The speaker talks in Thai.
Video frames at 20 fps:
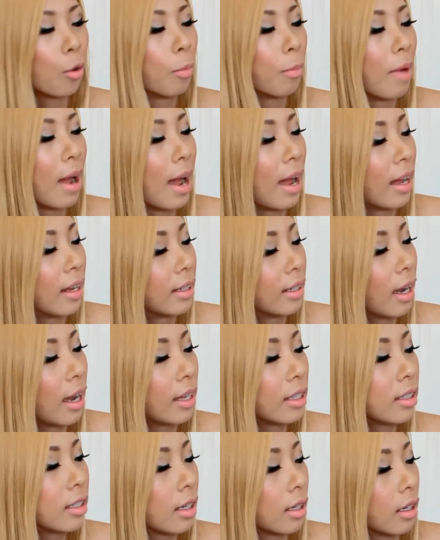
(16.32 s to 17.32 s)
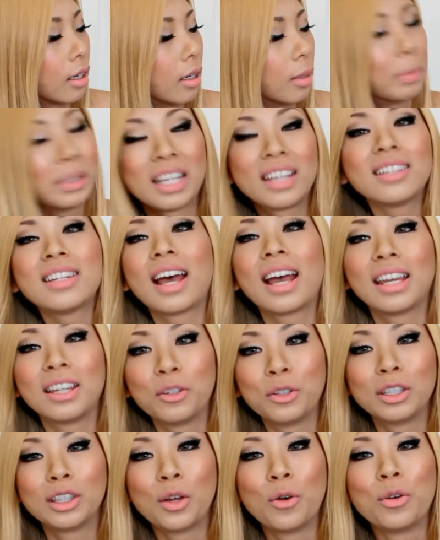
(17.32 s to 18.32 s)
ส่งมานะคะจากประเทศไทย
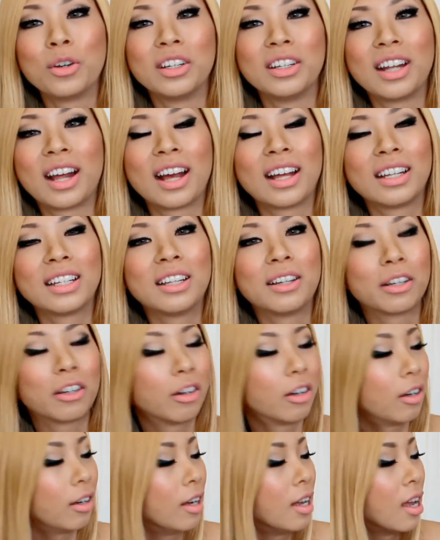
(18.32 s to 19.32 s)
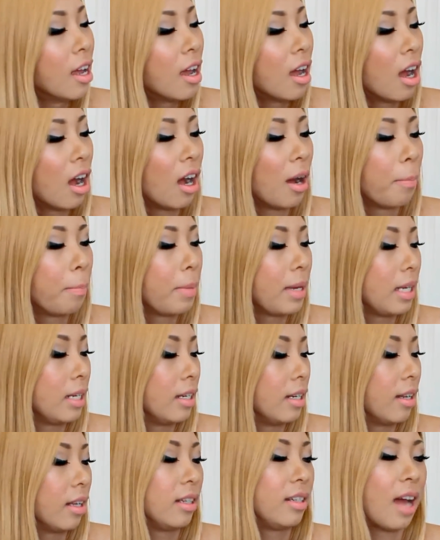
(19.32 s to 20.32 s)
โดยตรงเลยนะคะ แล้วก็เป็น
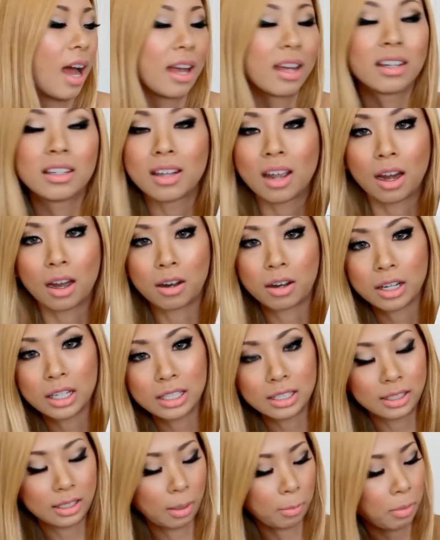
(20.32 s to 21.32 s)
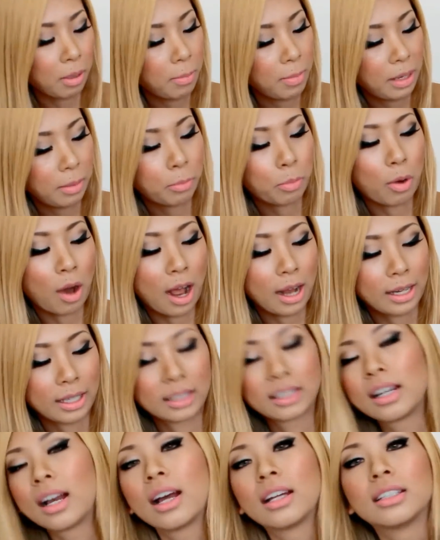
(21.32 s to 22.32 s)
dietary supplement
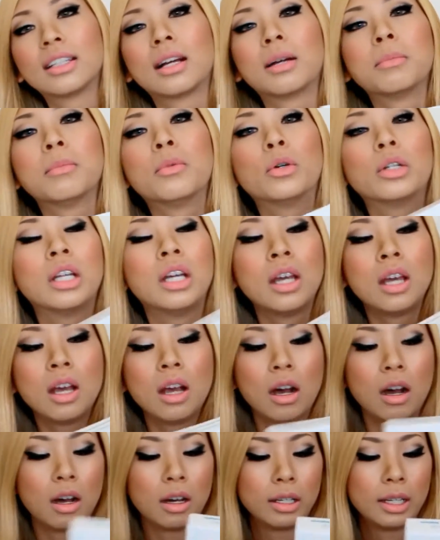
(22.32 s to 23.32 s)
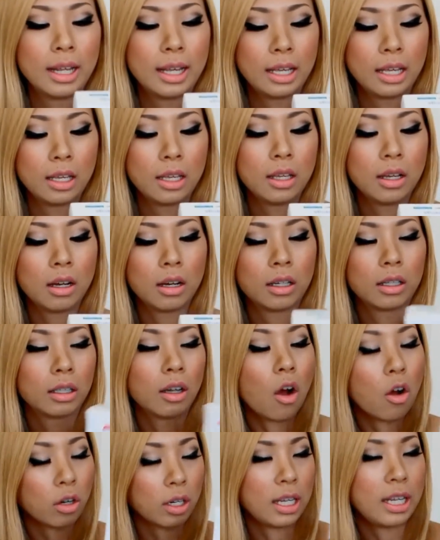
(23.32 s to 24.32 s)
product นะคะ ทั้งหมดใน
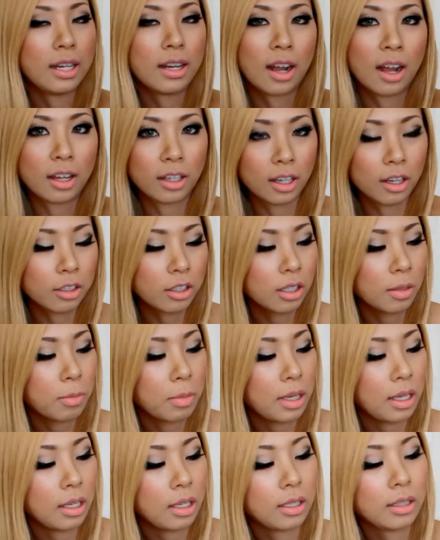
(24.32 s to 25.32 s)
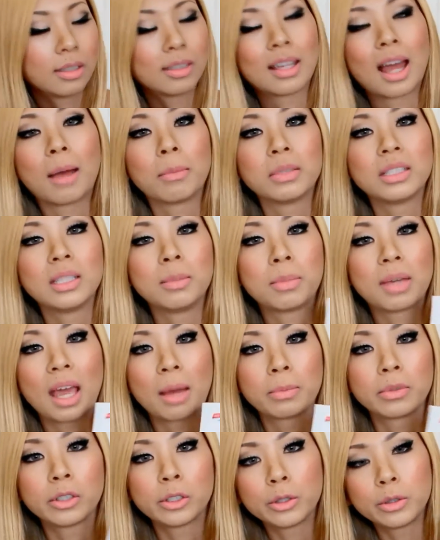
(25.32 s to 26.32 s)
กล่องนี้นะคะก็จะมี 30แค
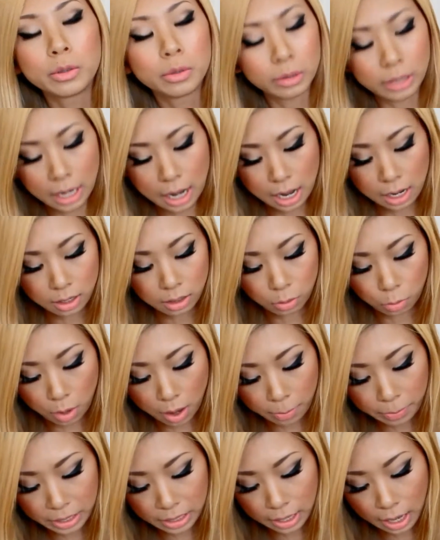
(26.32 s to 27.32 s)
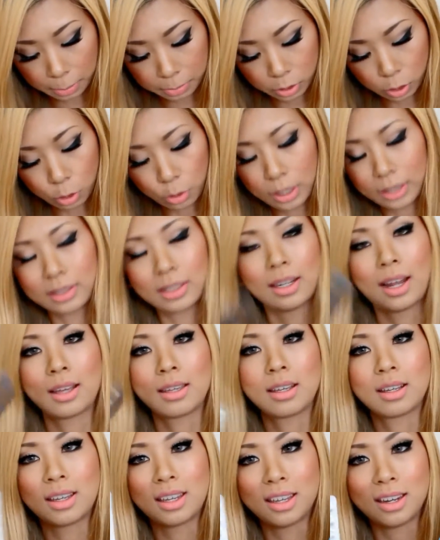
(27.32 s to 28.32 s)
ปซูลนะคะ หรือว่าเป็นแคปซูลลักษณะ
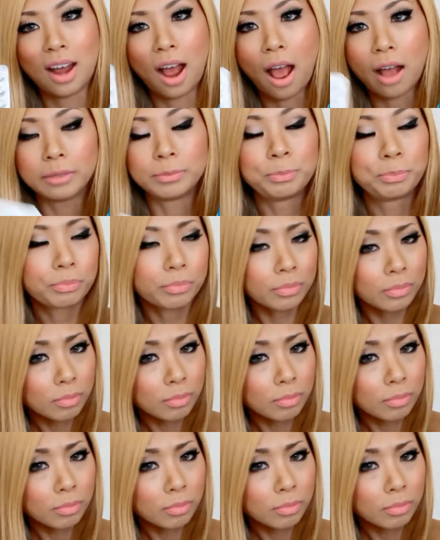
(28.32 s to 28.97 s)
อย่างนี้นะคะ